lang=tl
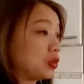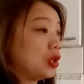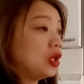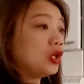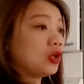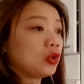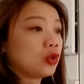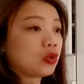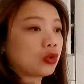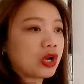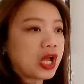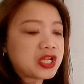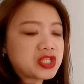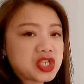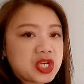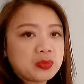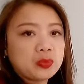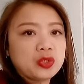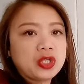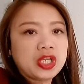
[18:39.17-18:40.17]
ko,
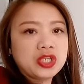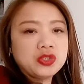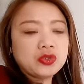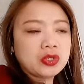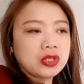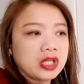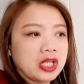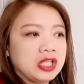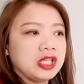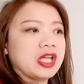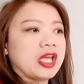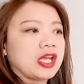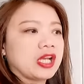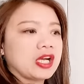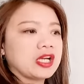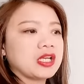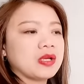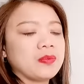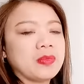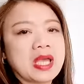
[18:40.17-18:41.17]
guratsa muna inyong
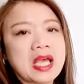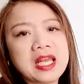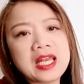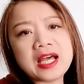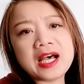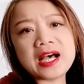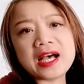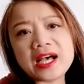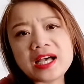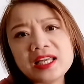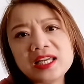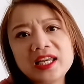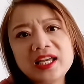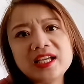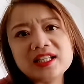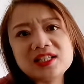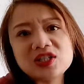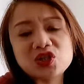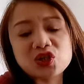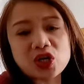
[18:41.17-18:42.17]
inday kariya Bella. And
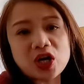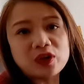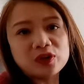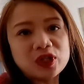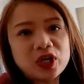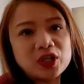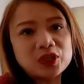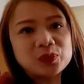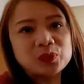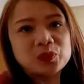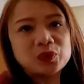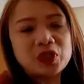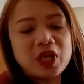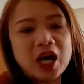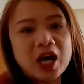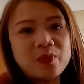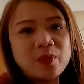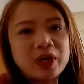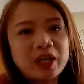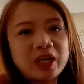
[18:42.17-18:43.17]
let's shout out
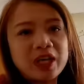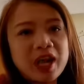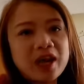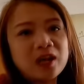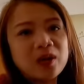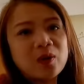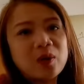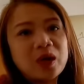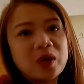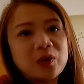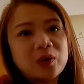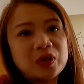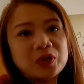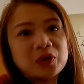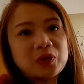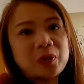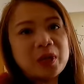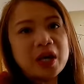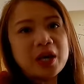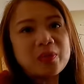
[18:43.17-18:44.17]
muna habang ginagawa ko
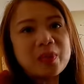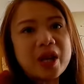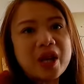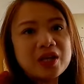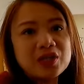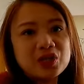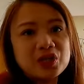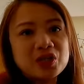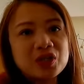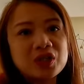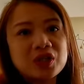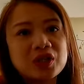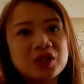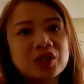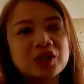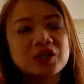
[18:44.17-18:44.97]
itong mga besh.